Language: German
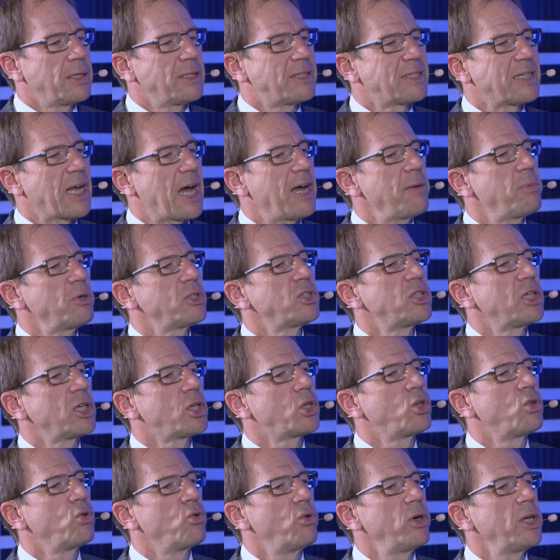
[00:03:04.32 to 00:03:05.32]

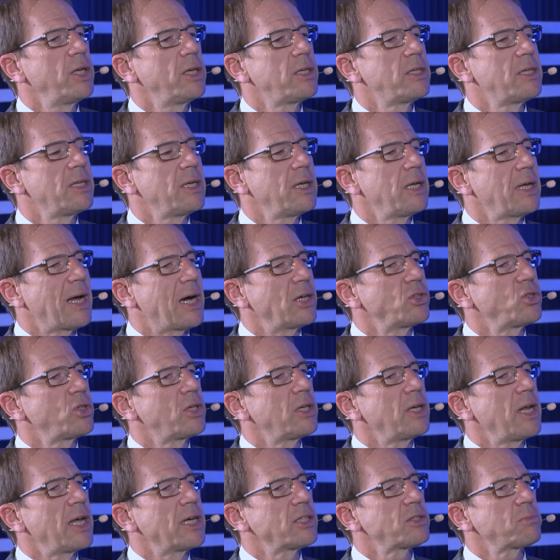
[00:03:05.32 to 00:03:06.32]
Cybersecurity, also
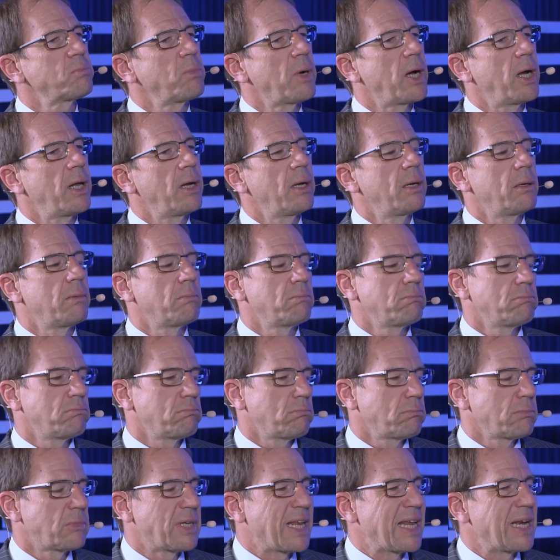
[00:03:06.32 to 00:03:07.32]
erstmal
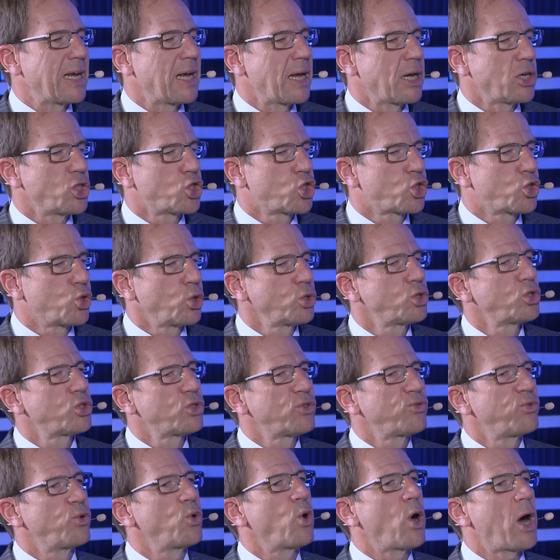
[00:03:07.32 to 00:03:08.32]
den Schutz
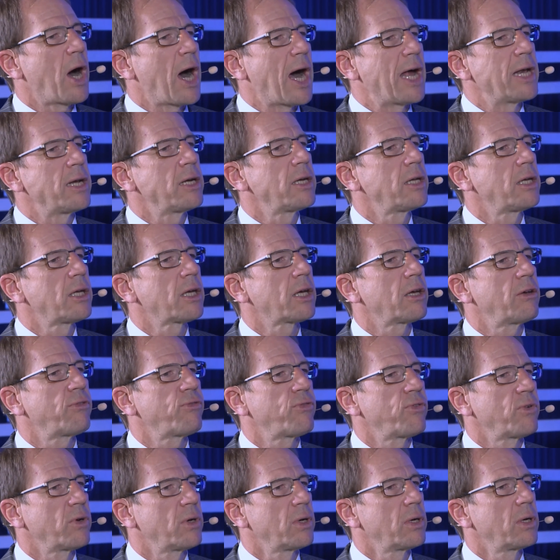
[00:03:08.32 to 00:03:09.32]
vor
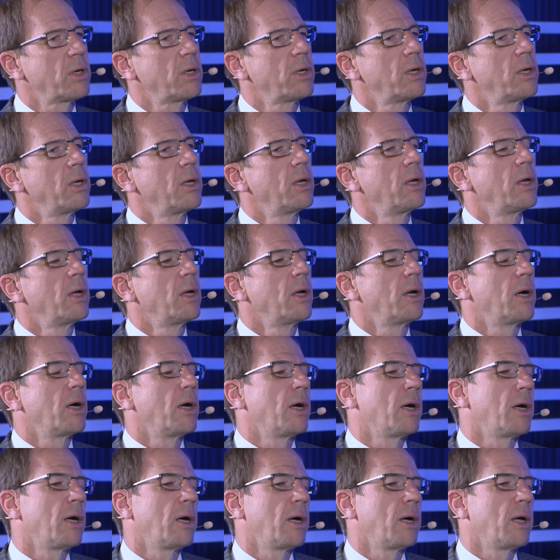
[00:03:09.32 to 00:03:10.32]
Angriffen, äh,
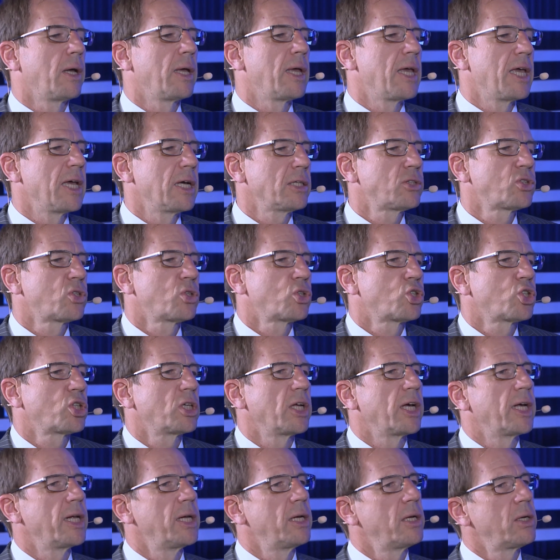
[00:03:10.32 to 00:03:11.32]
äh,
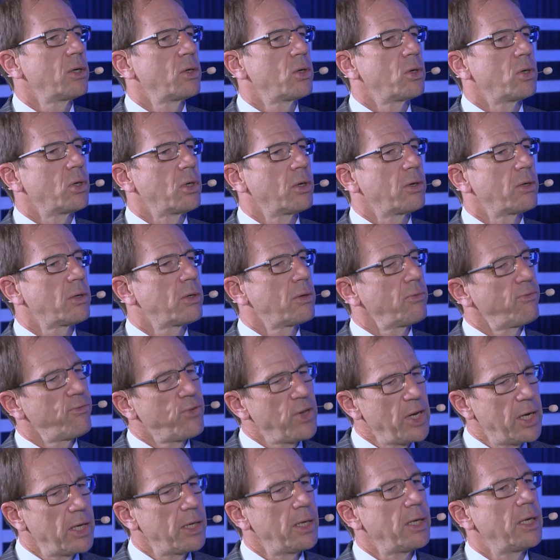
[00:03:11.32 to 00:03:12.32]
herzustellen. Und
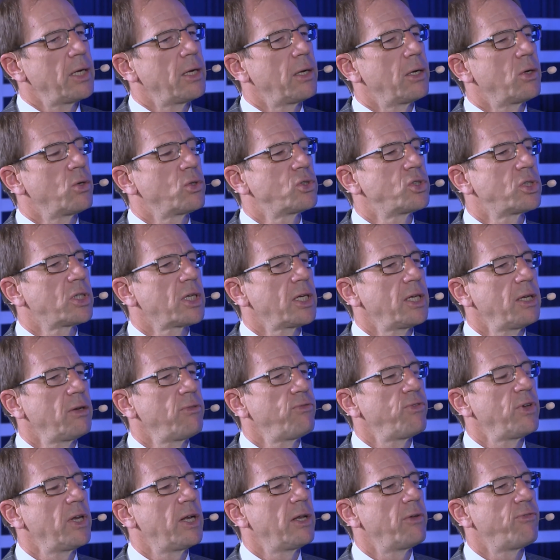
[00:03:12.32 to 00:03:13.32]
viele Industrien,
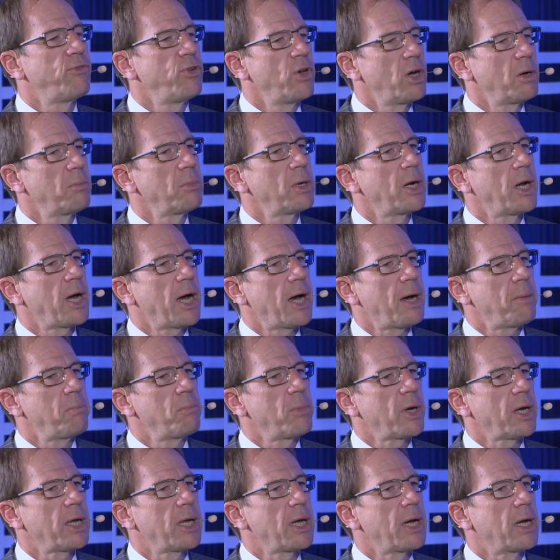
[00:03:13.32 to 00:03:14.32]
viele Firmen
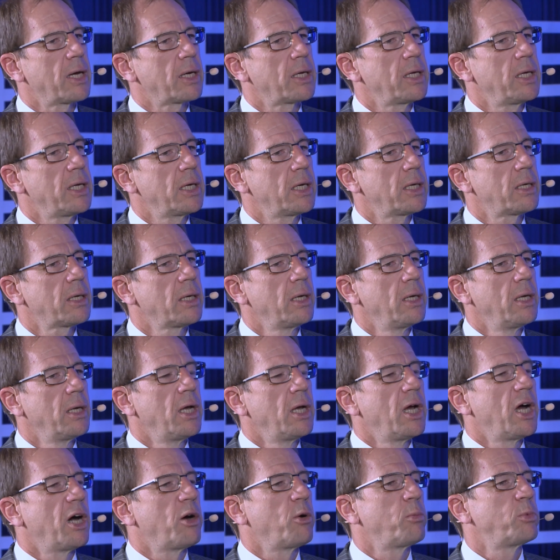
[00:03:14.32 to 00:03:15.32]
haben reagiert,
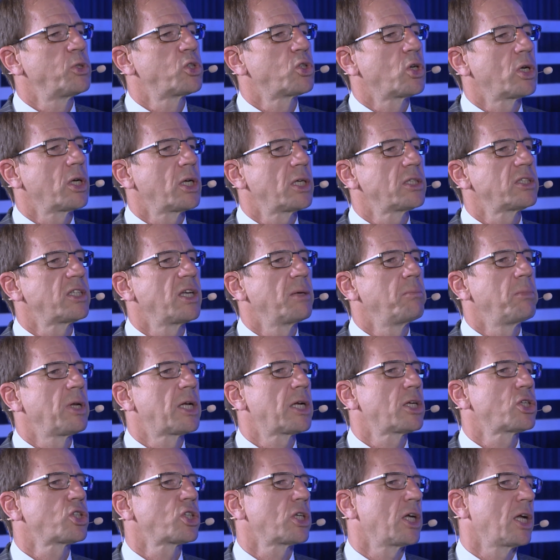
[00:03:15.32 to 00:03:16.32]
aber besonders der
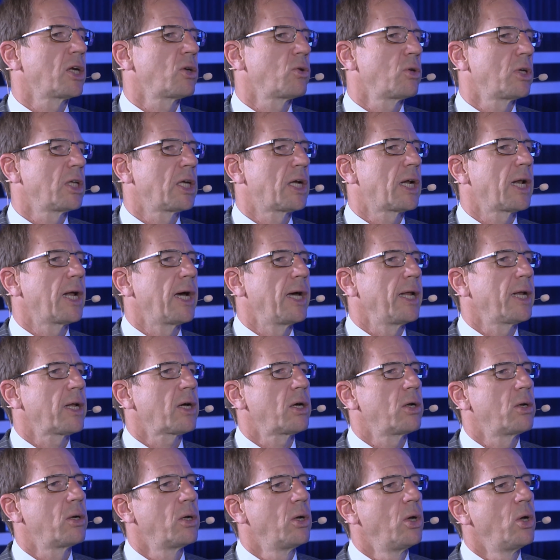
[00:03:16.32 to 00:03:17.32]
Mittelstand und die
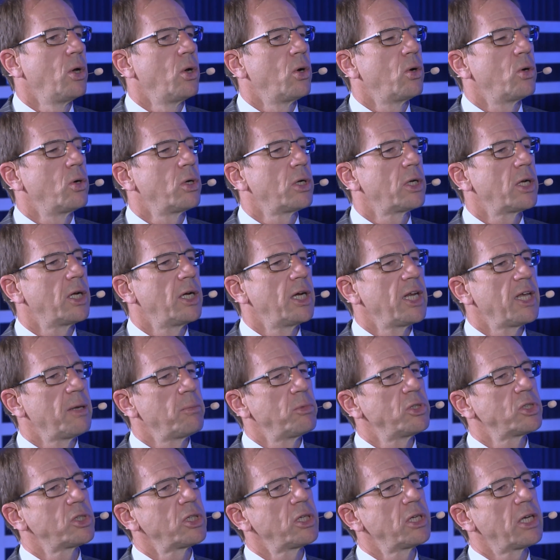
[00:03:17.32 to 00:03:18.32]
kleineren
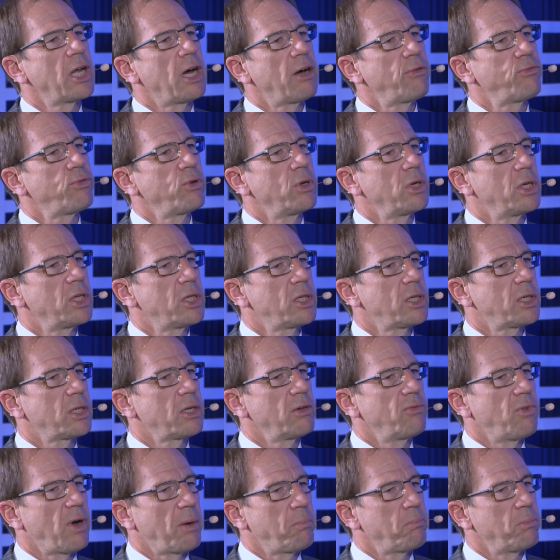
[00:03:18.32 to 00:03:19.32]
Unternehmen sind dafür nicht
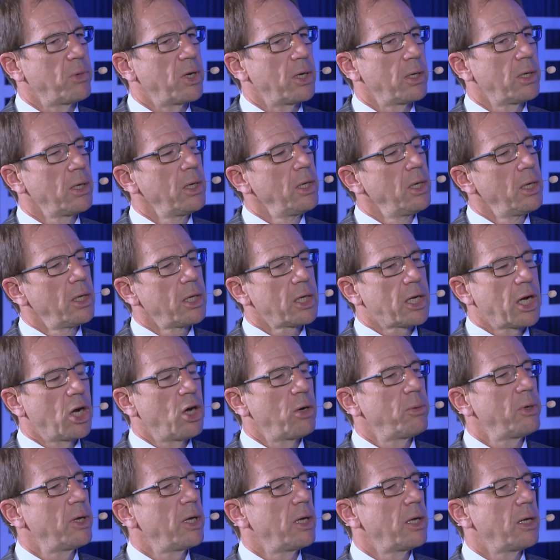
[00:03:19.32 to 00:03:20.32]
gewappnet. Ich
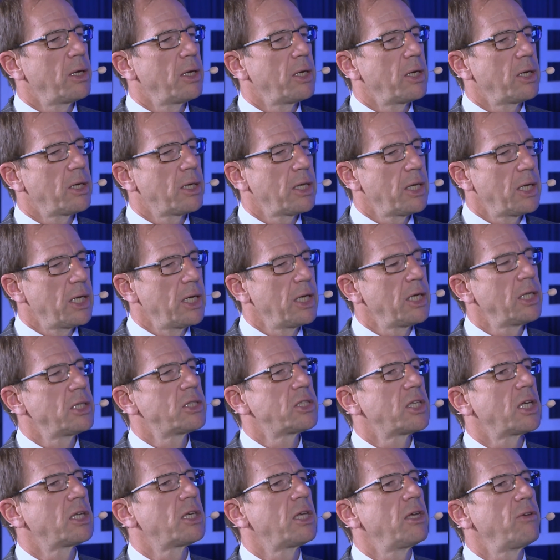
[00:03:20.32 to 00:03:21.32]
glaube, die
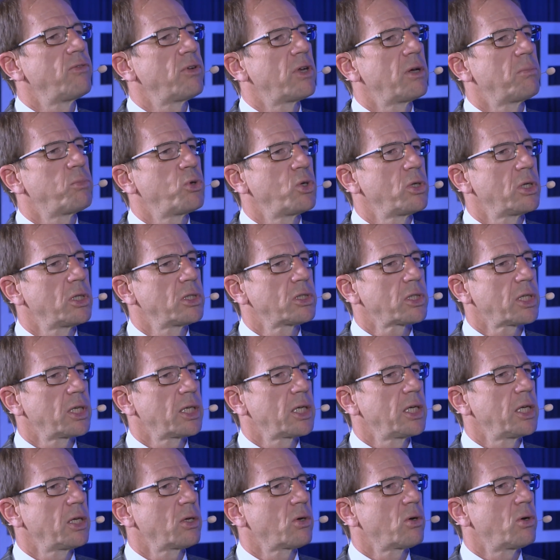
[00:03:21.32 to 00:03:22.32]
Initiative der
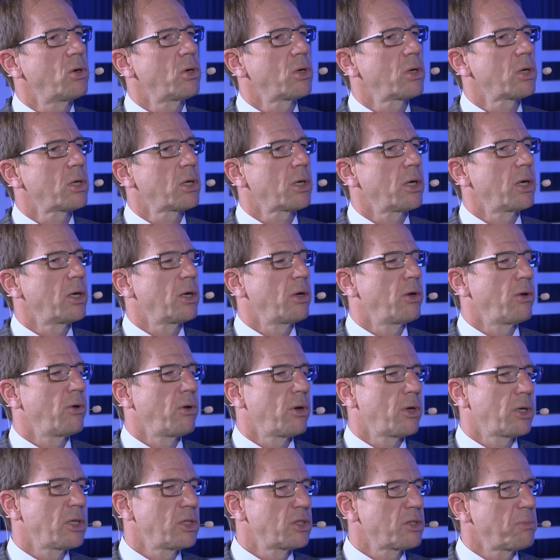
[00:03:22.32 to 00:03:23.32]
Bundesregierung,
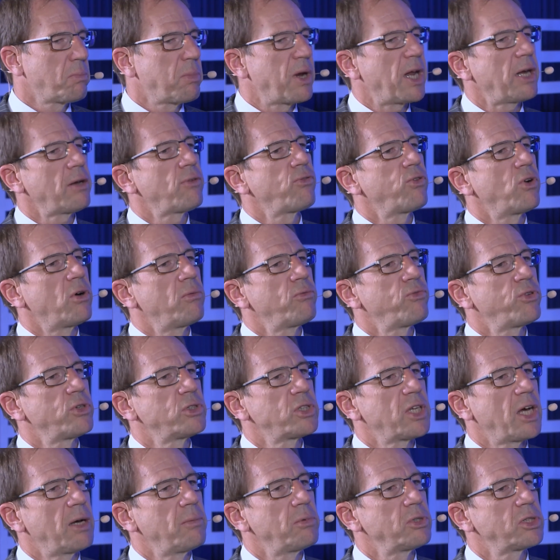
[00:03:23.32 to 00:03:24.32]
äh, diese Plattform für
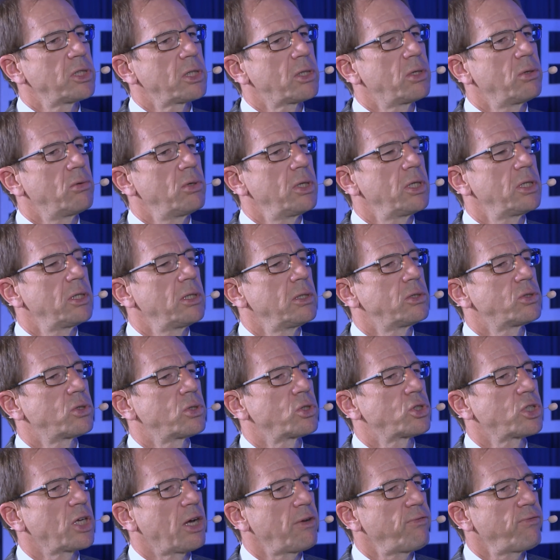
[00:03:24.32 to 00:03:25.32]
Cybersecurity
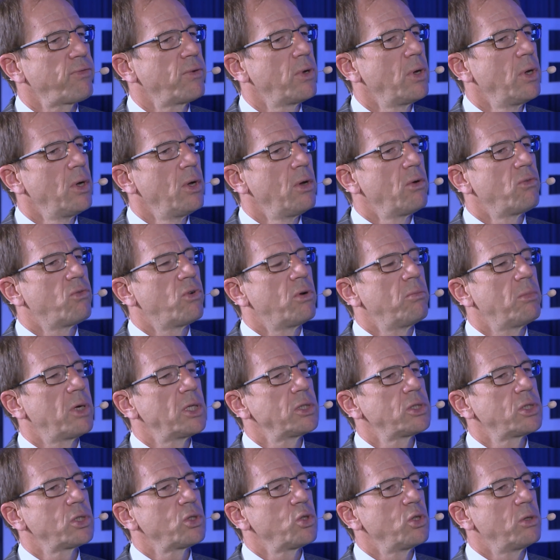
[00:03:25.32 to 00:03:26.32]
zu schaffen, wo
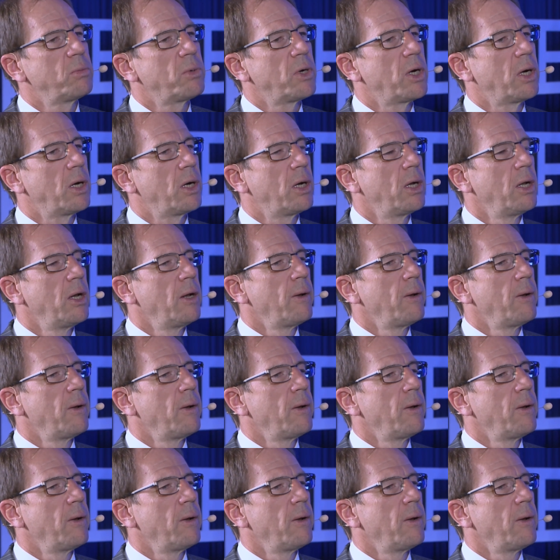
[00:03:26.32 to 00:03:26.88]
man sich über